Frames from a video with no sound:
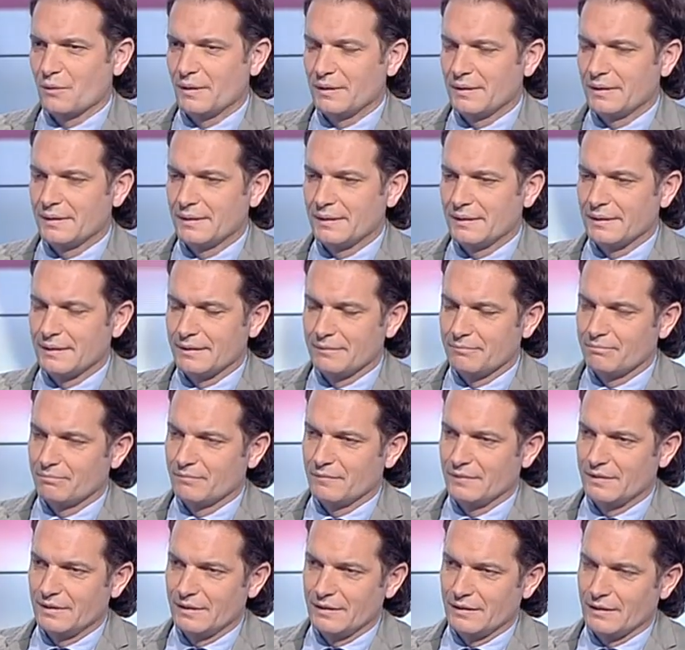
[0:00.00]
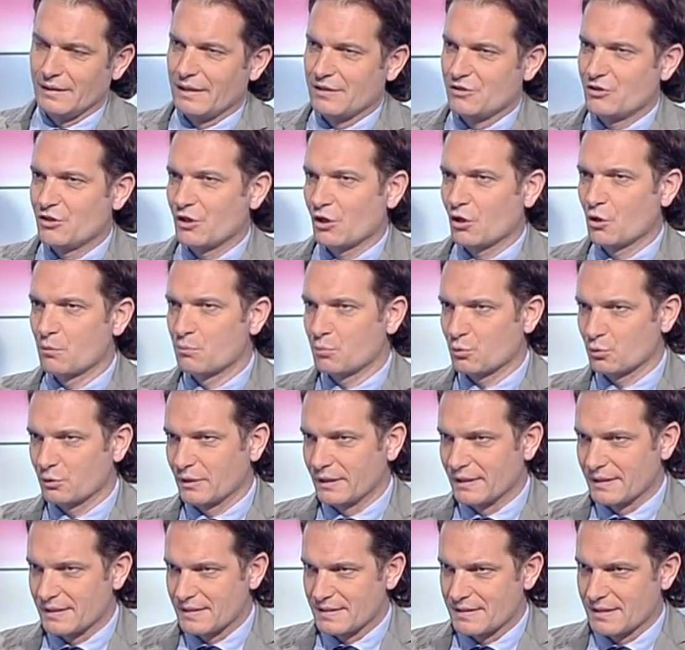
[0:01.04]
quelli di agire con
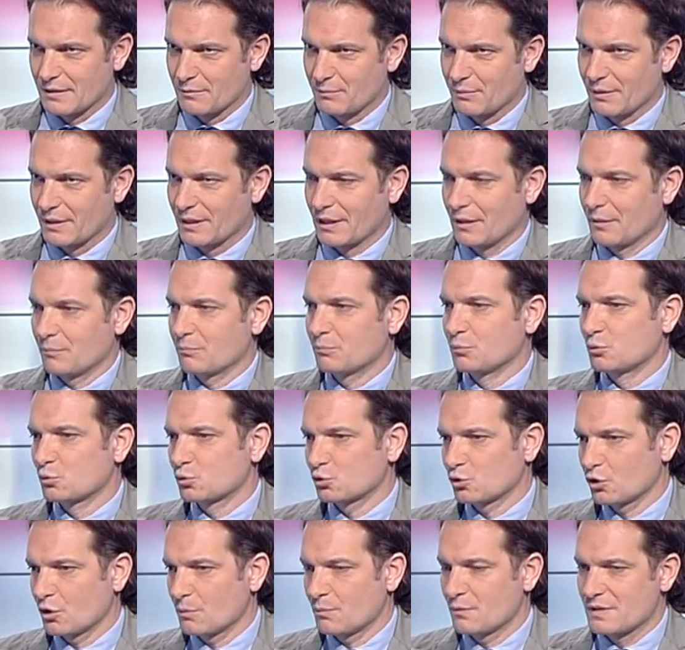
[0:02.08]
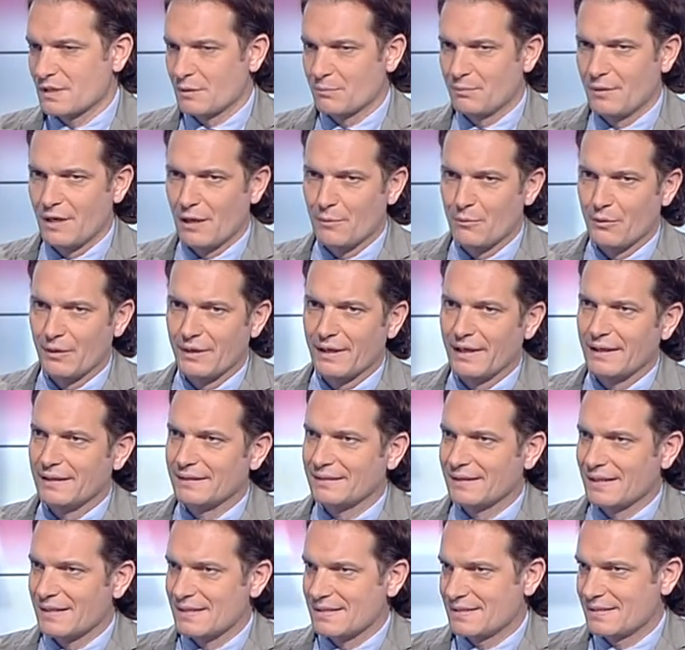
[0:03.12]
prudenza, perché purtroppo sappiamo che i
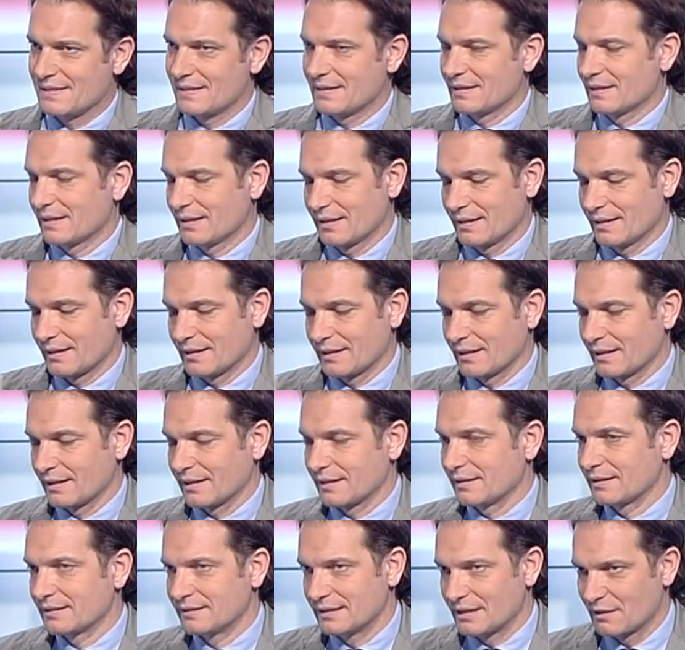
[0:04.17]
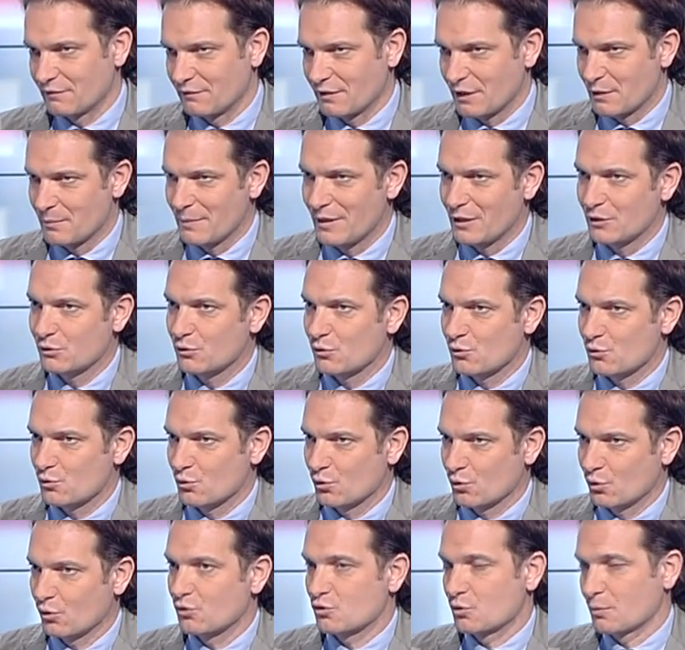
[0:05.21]
tassi eh, di riferimento
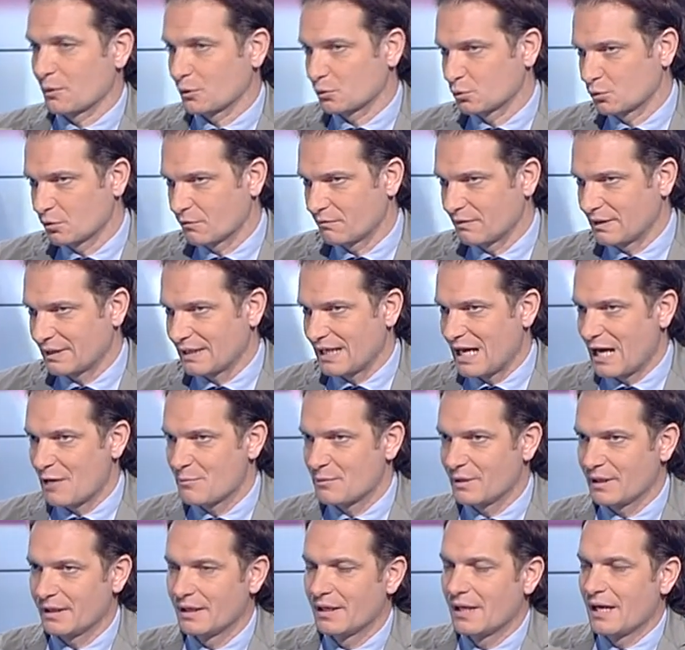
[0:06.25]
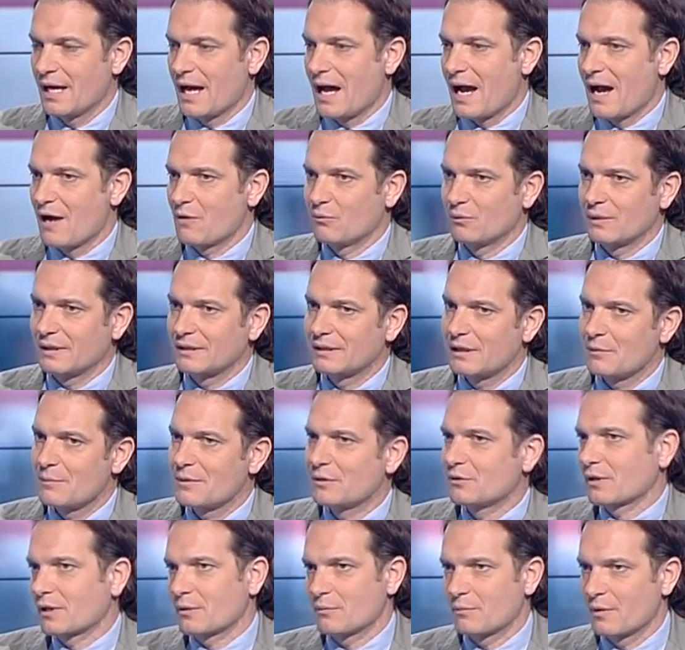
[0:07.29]
sono, soprattutto il variabile, ha un
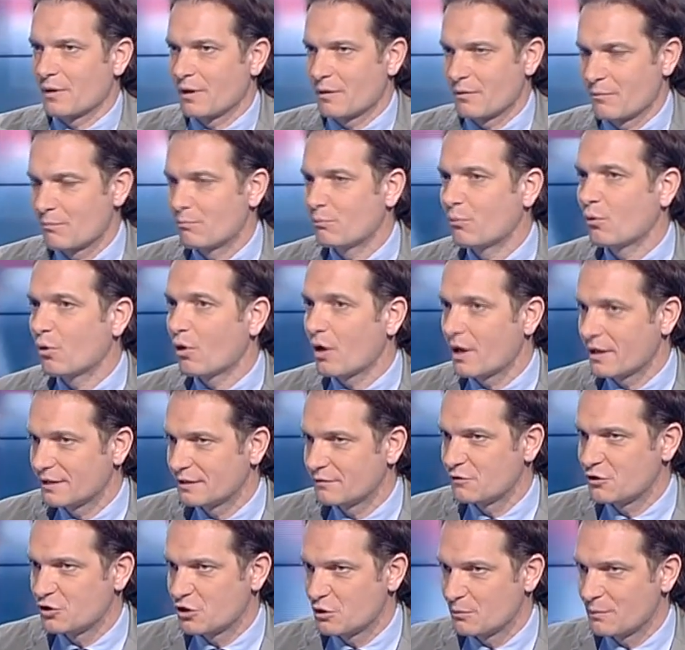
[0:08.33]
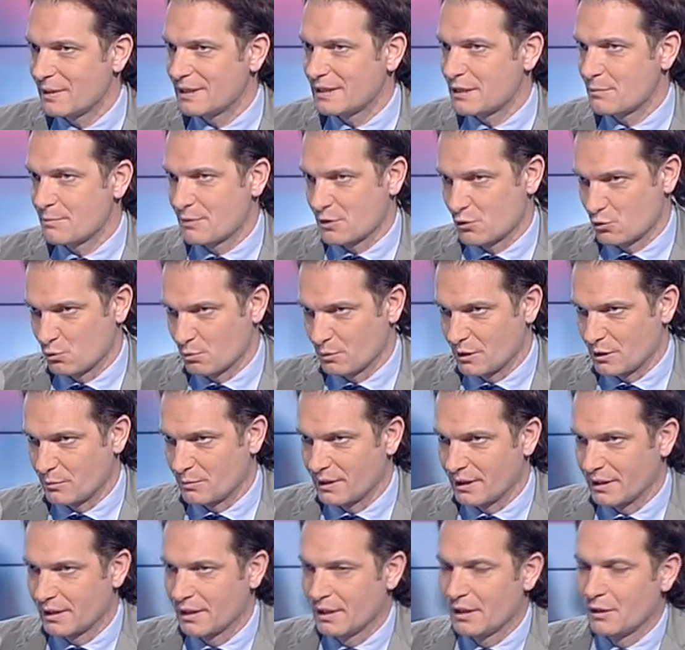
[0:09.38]
andamento che eh, può, è difficilmente
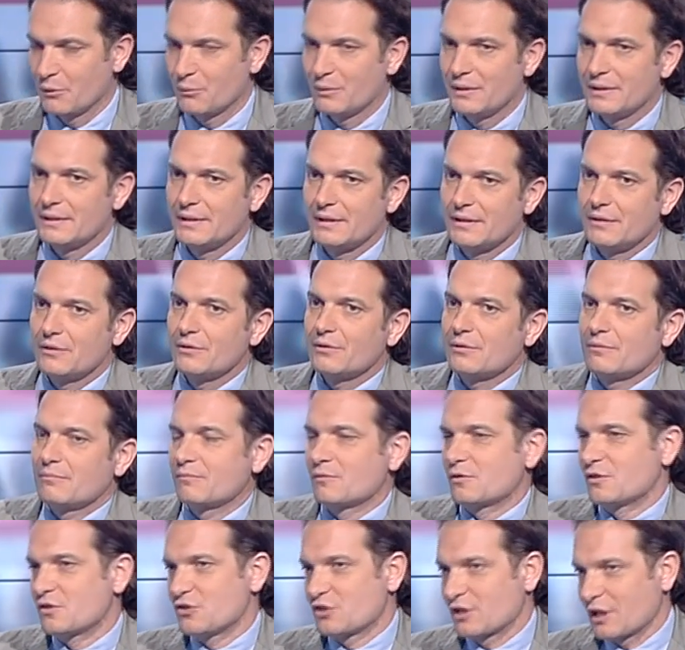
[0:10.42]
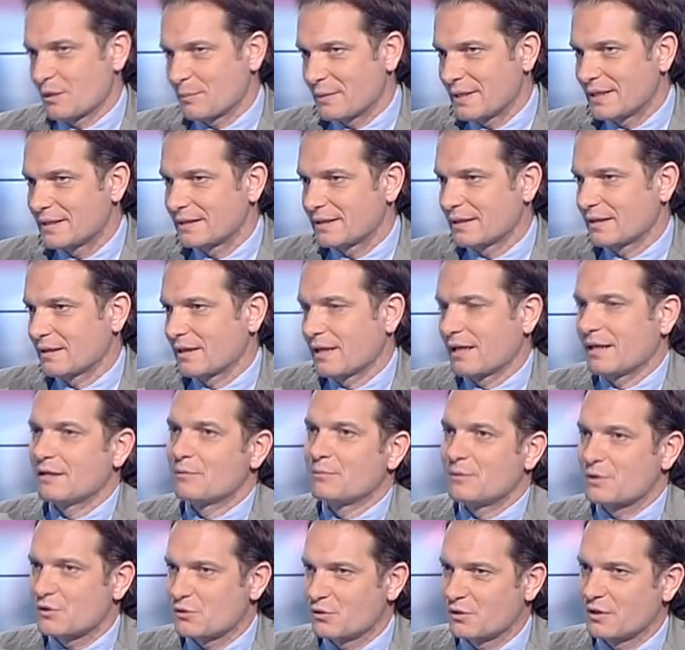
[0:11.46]
presumibile. Quindi io sinceramente alle
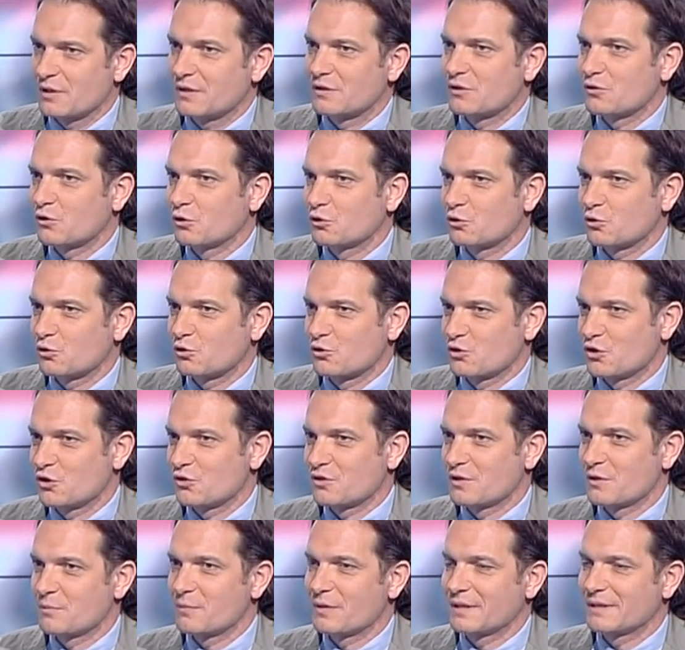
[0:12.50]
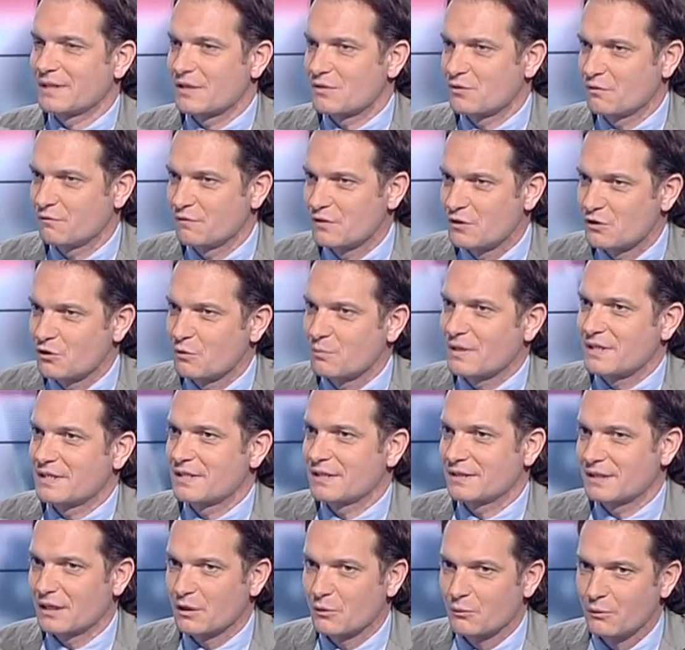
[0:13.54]
persone di solito consiglio sempre il tasso fisso per
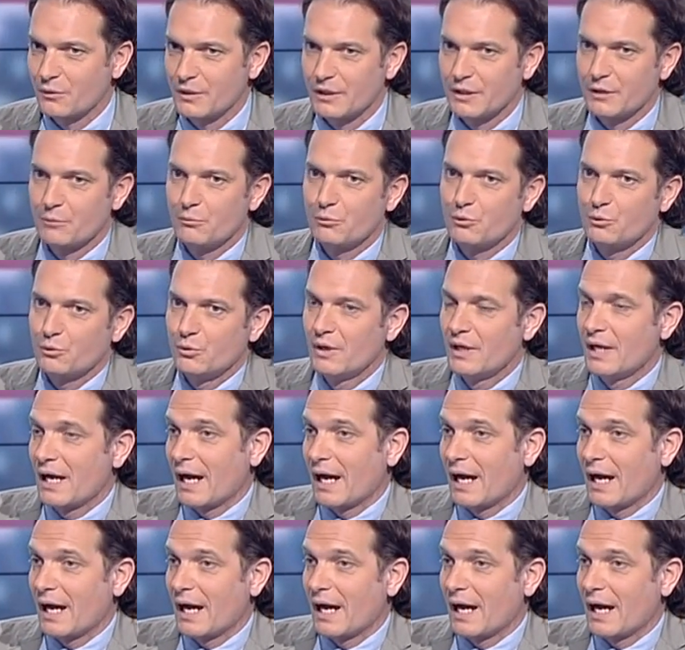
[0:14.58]
essere tranquilli. In più